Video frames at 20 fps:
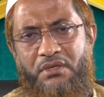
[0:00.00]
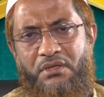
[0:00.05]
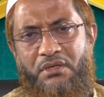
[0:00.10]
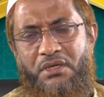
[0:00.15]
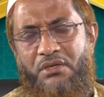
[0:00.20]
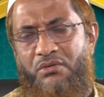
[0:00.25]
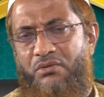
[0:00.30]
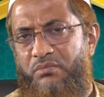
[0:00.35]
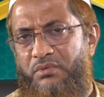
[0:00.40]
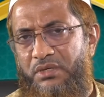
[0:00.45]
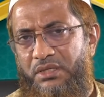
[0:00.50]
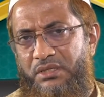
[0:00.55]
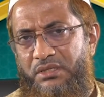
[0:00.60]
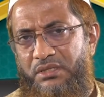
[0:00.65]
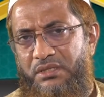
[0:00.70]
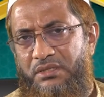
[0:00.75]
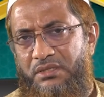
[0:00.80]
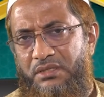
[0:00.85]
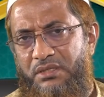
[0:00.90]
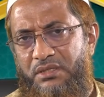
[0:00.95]
কেন বাদ
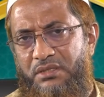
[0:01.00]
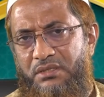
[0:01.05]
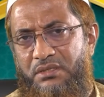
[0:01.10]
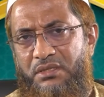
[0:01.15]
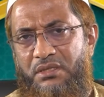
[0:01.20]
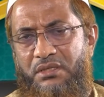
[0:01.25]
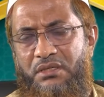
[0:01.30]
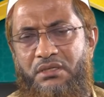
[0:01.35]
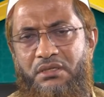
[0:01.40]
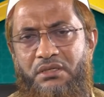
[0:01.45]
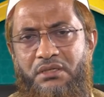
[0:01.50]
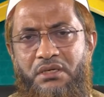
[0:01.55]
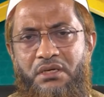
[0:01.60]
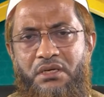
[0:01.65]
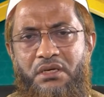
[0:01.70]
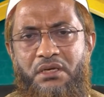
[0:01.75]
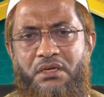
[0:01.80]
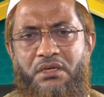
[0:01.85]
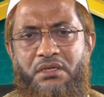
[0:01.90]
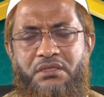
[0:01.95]
দিয়েছেন যে
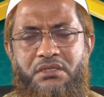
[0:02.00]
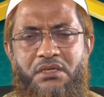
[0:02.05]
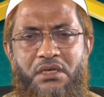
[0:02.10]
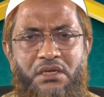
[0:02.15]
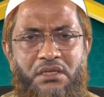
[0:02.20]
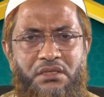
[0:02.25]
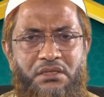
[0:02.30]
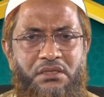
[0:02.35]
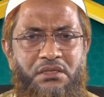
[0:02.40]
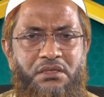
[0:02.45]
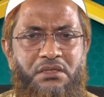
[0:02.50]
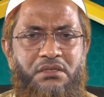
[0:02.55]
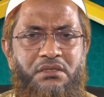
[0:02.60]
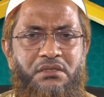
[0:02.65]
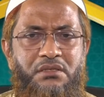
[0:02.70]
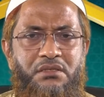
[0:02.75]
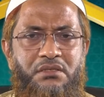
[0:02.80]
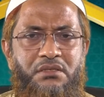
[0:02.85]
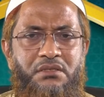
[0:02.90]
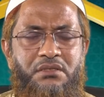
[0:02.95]
সারাদিন
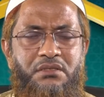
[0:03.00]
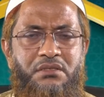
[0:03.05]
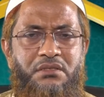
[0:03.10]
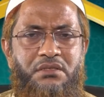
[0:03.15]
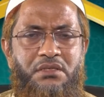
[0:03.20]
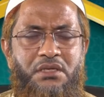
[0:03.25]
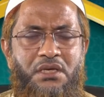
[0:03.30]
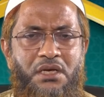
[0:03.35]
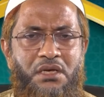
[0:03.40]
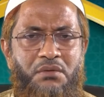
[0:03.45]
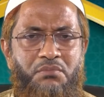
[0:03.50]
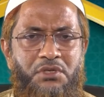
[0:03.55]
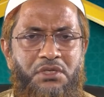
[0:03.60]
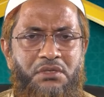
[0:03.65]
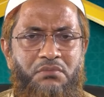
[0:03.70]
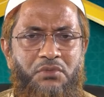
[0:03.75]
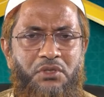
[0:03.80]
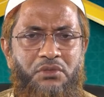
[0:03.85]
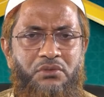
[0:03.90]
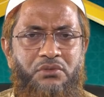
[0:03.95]

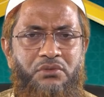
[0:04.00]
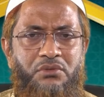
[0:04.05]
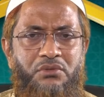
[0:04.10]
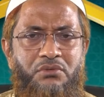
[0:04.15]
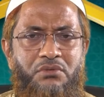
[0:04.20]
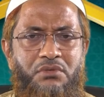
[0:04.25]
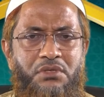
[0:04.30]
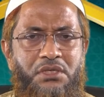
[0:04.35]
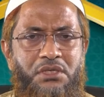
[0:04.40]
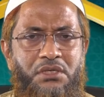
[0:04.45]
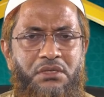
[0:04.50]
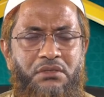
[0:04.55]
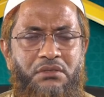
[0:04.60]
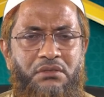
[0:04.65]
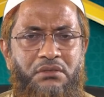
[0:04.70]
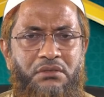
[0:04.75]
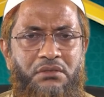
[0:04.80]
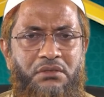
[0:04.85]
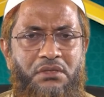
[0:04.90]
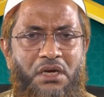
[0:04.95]
শ্যামের মতো কঠিন
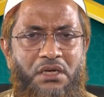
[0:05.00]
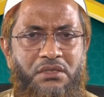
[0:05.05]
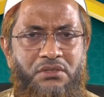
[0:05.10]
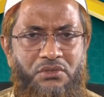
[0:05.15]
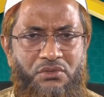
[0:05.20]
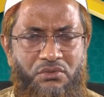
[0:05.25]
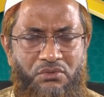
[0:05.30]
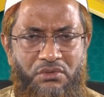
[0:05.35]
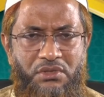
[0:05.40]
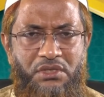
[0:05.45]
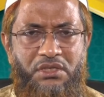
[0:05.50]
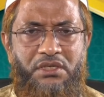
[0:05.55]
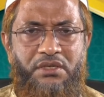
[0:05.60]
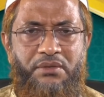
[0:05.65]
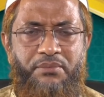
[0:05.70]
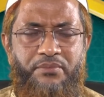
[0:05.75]
কাজ করে